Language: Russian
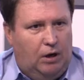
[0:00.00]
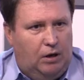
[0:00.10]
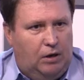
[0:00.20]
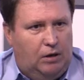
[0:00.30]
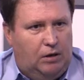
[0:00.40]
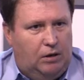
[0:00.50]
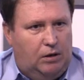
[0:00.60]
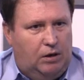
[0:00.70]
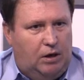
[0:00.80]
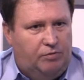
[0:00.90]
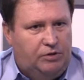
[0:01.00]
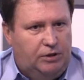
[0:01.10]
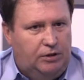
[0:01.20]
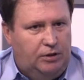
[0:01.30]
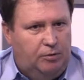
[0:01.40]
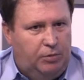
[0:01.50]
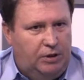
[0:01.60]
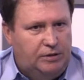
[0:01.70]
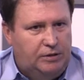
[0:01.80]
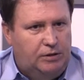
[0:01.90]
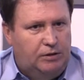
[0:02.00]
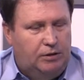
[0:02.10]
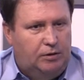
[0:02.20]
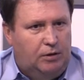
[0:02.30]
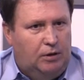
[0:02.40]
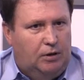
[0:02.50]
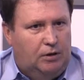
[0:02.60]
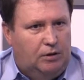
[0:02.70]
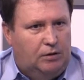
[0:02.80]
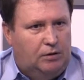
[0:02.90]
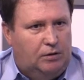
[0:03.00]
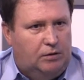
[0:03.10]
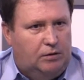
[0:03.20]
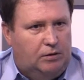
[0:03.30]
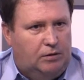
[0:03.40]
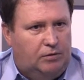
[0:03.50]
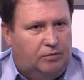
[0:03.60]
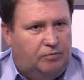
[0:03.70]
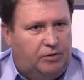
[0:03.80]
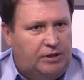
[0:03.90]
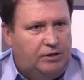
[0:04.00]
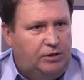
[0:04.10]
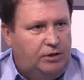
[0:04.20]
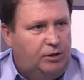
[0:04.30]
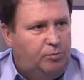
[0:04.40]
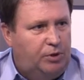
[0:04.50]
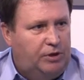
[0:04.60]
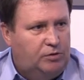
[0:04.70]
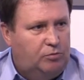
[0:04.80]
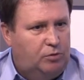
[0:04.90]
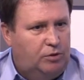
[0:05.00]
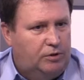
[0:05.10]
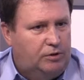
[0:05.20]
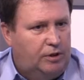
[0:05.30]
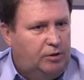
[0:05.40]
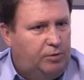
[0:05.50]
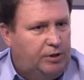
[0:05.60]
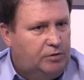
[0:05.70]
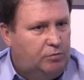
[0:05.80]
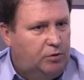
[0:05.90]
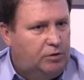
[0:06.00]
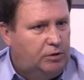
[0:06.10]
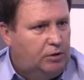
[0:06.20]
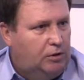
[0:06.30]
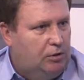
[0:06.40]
А, офсетные пластины а, в России не производятся, они производятся